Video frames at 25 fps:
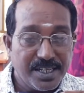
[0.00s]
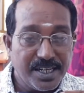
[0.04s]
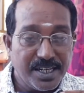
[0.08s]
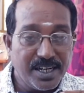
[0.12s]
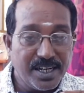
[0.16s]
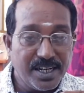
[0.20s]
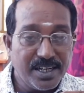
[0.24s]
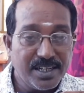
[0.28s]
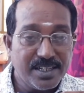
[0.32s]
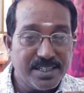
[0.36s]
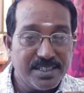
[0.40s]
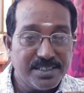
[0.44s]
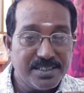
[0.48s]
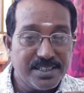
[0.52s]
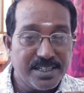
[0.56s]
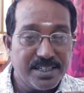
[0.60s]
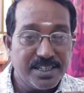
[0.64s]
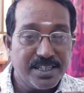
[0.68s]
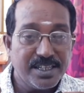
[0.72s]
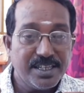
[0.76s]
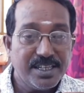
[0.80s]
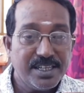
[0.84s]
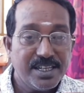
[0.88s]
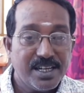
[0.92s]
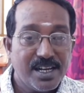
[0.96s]
ஏழரை
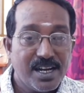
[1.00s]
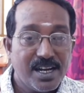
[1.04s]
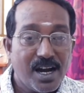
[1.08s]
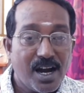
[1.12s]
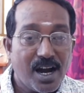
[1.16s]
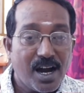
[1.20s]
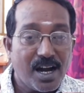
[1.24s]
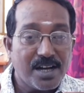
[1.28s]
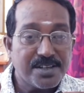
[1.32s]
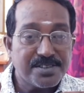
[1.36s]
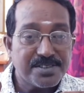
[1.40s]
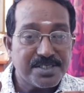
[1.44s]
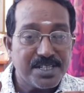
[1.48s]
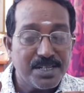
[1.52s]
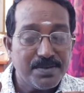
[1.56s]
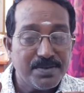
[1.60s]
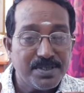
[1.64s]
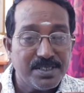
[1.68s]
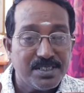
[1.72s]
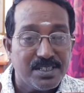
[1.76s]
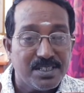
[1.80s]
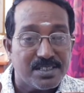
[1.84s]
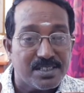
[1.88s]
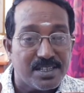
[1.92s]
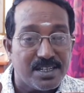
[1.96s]
சனி
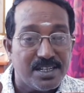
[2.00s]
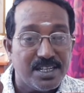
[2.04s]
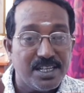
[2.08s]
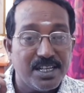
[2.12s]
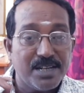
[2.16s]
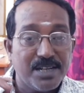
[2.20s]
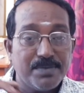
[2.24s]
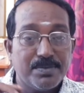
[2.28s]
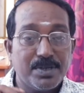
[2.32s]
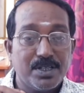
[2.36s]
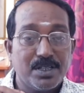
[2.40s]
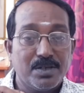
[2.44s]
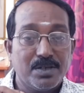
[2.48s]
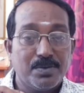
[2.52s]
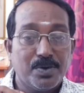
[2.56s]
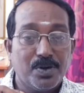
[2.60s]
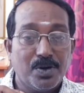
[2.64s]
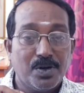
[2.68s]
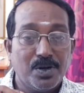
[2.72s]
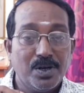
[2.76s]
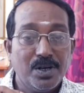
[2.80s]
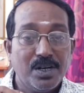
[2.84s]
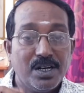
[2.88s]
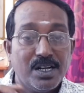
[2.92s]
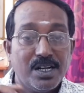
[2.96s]
அஷ்டமத்து சனி என்பது
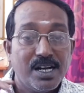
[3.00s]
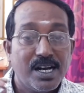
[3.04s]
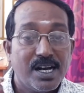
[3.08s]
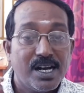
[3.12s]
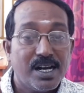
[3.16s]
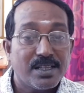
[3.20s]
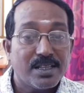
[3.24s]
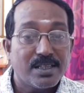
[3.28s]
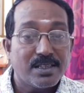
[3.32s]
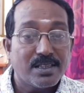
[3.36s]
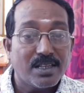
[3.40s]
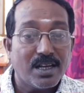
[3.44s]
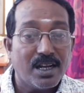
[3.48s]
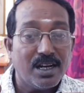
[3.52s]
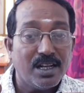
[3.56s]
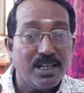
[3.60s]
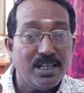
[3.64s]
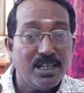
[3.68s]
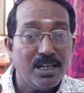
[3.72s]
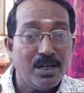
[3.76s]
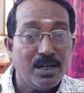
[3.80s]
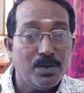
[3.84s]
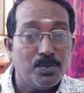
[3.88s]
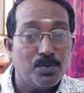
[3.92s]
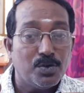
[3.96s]
போல்
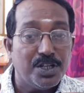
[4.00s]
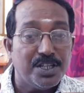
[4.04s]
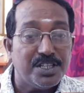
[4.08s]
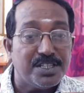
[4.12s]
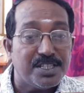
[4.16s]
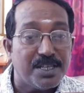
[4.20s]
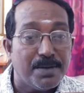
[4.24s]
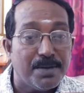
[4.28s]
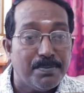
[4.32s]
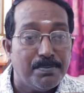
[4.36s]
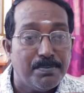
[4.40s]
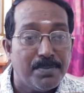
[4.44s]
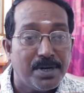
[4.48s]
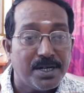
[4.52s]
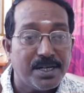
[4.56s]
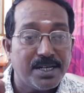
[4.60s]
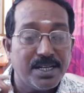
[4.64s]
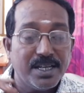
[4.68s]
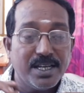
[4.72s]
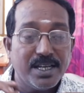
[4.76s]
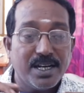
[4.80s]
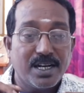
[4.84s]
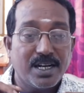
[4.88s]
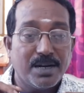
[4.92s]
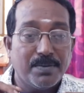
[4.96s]
தலையில் முடி
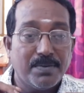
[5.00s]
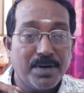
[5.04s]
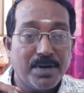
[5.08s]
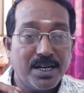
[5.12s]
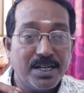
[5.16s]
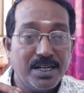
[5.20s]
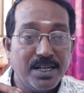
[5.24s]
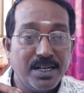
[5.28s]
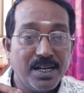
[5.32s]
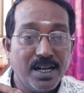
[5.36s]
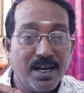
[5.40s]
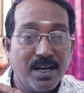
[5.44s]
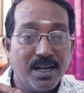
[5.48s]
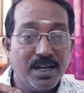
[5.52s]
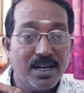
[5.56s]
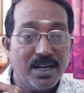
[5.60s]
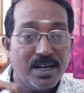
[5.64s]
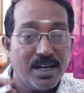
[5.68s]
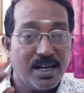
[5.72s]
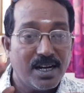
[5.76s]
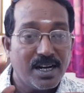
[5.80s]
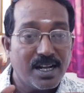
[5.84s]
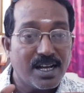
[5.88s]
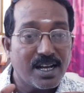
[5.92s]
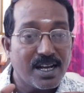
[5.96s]
செம்பட்டையாக மாறினால்
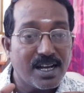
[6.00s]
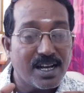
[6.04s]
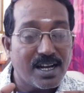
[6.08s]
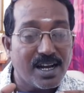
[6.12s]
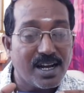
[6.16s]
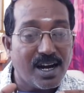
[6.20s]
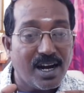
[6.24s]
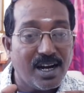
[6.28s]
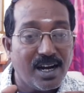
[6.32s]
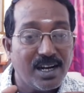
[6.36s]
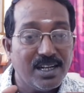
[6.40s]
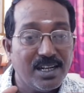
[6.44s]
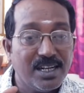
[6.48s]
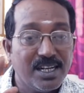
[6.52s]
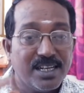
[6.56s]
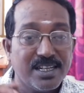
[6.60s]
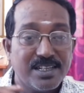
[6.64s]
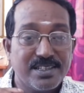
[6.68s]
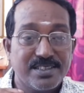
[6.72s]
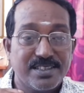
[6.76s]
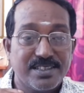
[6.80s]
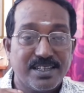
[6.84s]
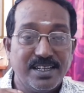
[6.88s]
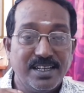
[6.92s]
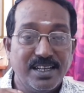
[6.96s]
கால
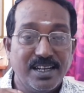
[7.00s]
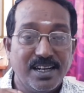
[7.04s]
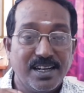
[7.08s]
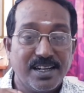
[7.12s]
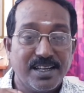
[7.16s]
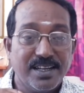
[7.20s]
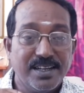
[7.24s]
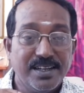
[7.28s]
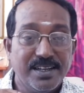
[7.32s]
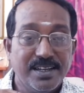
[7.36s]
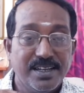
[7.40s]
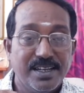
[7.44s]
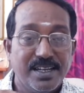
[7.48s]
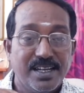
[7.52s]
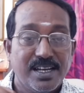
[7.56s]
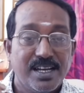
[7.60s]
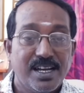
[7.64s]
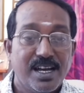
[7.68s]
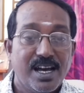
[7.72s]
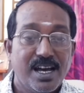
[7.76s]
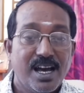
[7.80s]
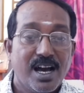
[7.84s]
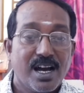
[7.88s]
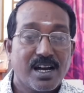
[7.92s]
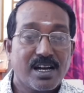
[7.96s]
நேரம் சரியில்லை
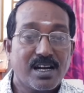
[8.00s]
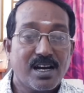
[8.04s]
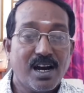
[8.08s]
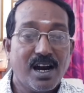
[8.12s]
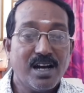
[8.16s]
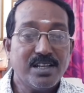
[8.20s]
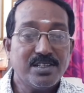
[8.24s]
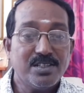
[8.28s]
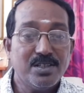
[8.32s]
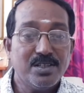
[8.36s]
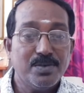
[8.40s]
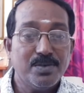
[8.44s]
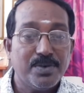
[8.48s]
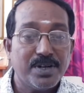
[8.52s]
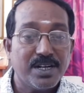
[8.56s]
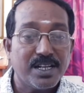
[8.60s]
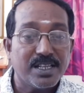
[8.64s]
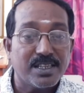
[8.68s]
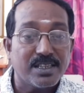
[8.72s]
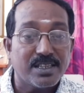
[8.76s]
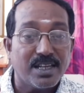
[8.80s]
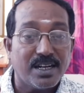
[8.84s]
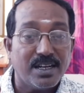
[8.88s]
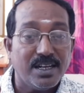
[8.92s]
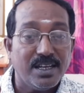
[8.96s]
காசு பண
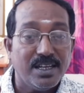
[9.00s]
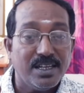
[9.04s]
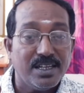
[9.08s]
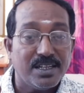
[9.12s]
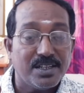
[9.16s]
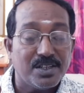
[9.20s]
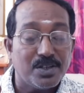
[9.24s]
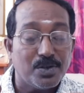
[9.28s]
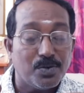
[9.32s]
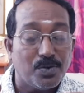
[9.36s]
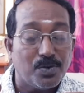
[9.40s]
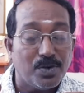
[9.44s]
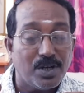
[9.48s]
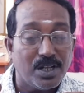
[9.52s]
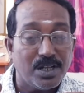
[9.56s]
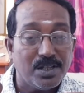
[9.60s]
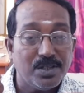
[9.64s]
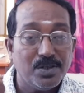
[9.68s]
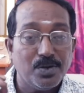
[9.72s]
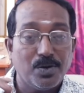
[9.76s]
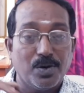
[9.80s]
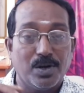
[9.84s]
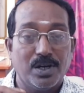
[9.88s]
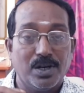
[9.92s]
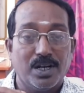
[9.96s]
தடை என்று
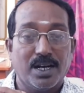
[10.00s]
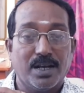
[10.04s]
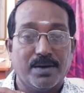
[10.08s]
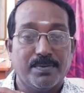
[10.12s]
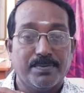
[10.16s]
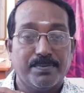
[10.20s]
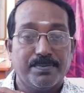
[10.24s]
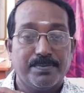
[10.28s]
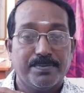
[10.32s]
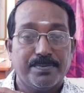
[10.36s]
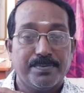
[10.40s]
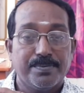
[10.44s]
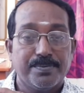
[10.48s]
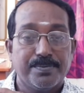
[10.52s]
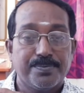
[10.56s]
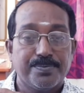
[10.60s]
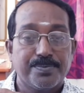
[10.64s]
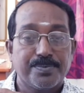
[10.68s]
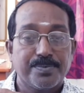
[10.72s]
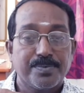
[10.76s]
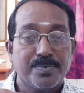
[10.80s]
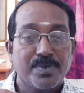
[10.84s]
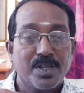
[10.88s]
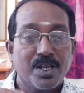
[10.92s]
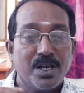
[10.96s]
உணர்ந்து கொள்ளலாம்
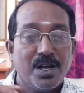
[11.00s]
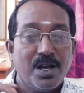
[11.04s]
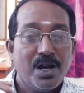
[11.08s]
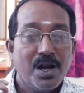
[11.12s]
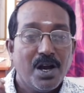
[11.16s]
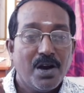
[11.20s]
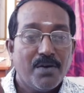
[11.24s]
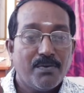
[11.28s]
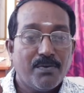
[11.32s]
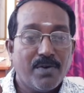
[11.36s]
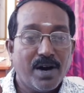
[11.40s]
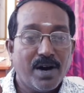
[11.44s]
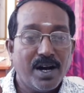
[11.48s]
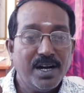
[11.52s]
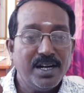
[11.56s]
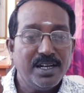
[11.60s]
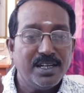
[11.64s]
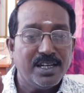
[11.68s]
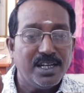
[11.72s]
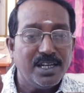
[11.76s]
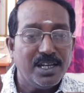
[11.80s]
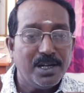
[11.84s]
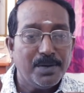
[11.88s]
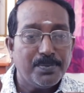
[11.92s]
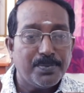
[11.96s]

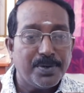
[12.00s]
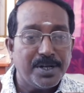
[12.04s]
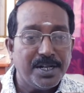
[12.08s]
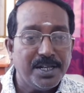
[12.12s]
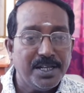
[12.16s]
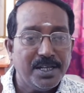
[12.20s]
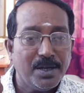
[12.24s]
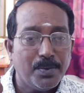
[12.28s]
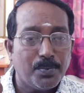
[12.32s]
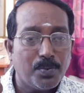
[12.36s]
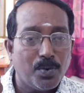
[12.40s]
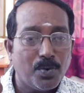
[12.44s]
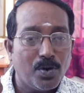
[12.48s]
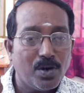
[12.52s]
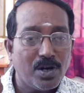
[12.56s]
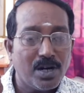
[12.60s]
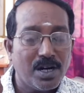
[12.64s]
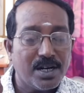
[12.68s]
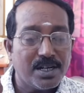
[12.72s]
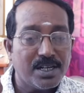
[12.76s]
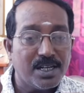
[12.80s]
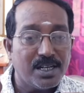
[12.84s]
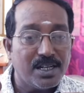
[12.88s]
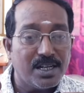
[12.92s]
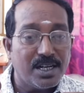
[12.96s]
வாழ்க்கையில் பெரிய
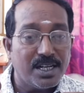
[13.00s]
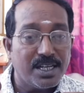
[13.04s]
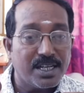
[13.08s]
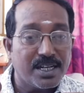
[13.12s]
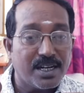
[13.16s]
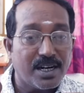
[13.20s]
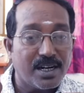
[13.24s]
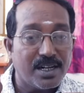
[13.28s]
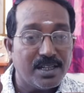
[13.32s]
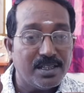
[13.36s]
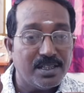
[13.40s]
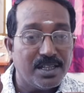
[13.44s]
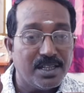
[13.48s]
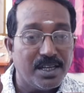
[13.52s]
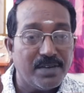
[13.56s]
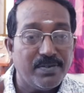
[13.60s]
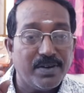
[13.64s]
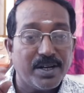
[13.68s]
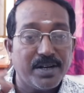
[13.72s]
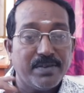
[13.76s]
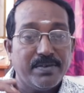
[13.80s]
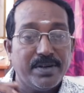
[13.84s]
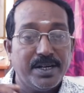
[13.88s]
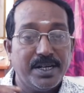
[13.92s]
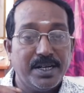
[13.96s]
போராட்டங்களை கடந்தே
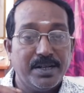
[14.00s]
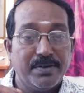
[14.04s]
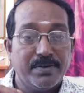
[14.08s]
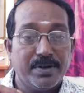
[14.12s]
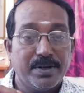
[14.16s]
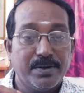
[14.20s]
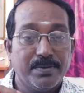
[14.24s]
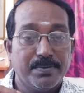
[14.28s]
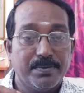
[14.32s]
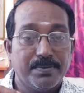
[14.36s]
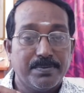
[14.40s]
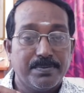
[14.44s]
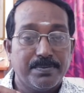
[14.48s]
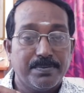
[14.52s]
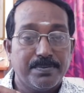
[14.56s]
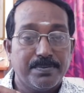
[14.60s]
வர வேண்டி வரும்